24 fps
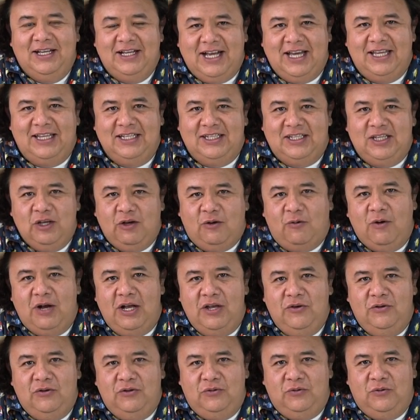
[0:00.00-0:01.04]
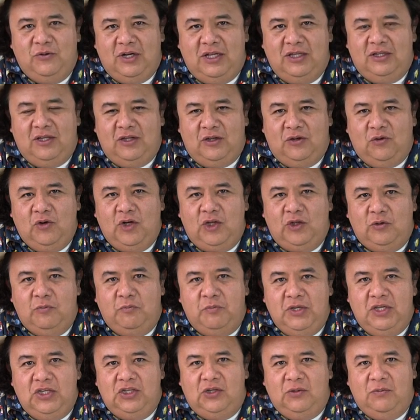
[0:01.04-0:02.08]
cada cinco años durante toda tu
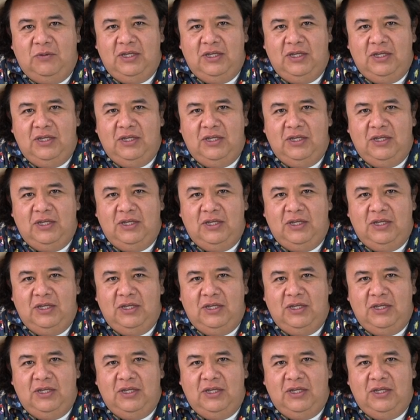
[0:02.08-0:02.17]
pinche